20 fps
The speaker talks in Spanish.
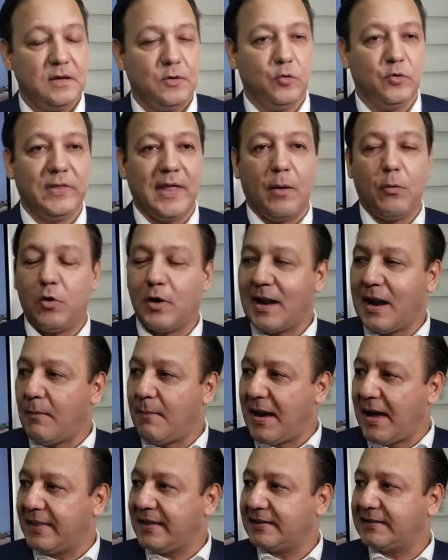una burla
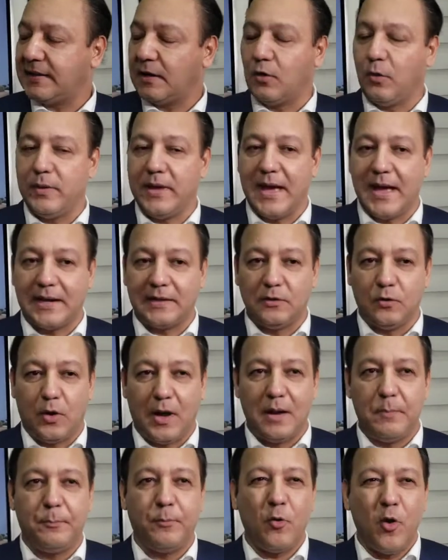más de este gobierno
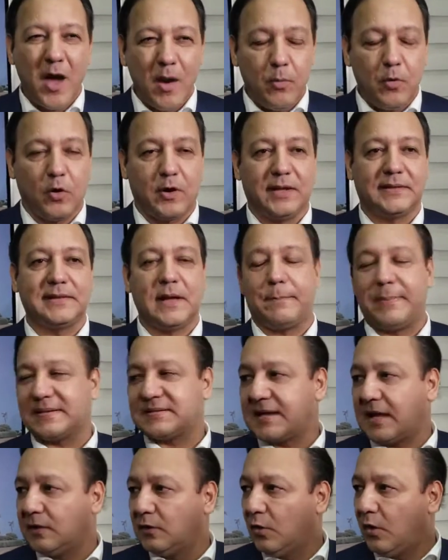al pueblo que está
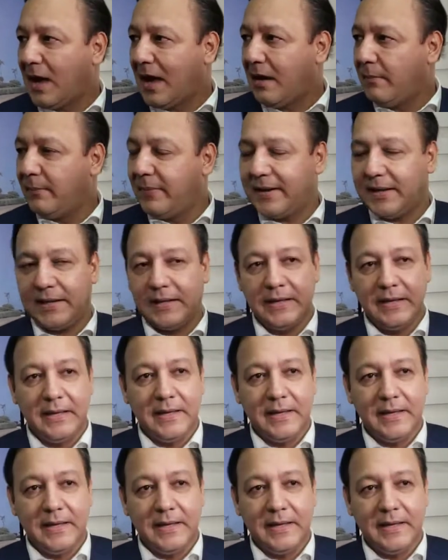pasando hambre,